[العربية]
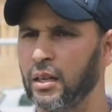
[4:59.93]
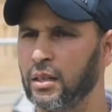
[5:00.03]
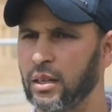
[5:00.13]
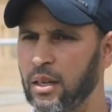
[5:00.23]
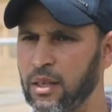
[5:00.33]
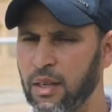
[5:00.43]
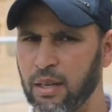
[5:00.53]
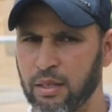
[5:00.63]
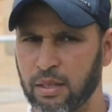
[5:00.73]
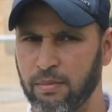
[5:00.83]
راهين
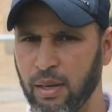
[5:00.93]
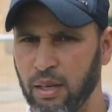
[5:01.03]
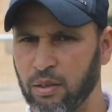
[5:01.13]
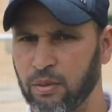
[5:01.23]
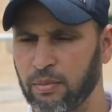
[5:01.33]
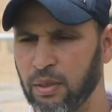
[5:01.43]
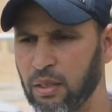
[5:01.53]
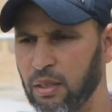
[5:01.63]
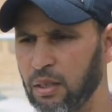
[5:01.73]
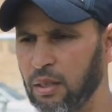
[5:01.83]
عزيز معكم
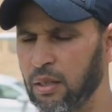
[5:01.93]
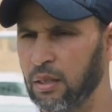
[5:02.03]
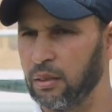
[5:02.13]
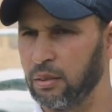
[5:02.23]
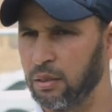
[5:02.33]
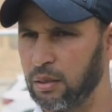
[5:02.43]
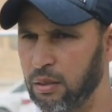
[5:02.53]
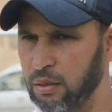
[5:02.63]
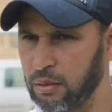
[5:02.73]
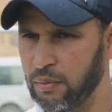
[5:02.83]
آه،
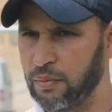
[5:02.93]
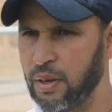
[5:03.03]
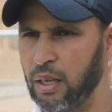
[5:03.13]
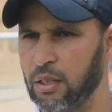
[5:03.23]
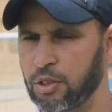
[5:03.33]
فاعل